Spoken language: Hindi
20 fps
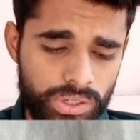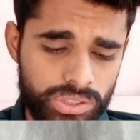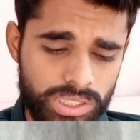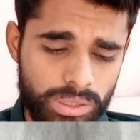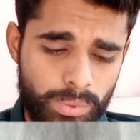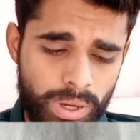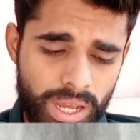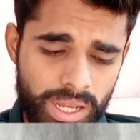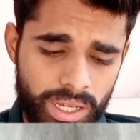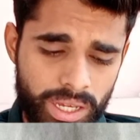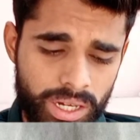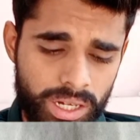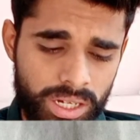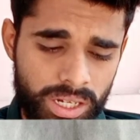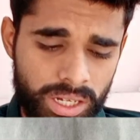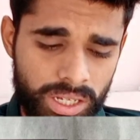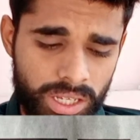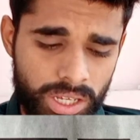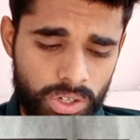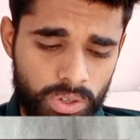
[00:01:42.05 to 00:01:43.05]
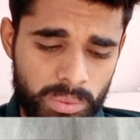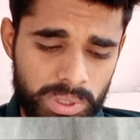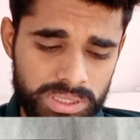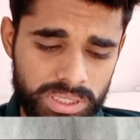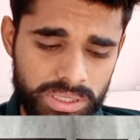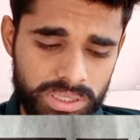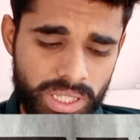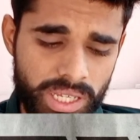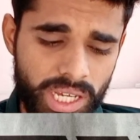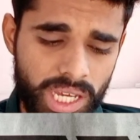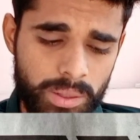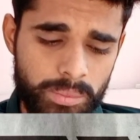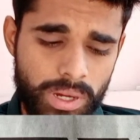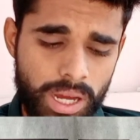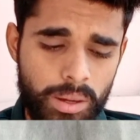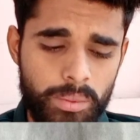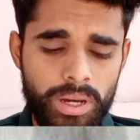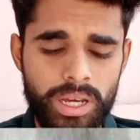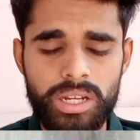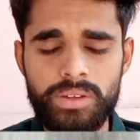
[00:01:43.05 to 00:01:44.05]
और सभाएं करने की अनुमति देकर
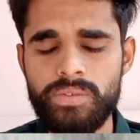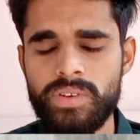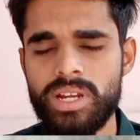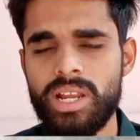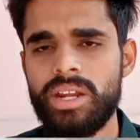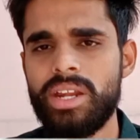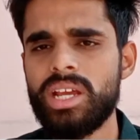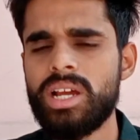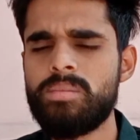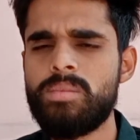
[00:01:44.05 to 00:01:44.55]
महामारी फैलाने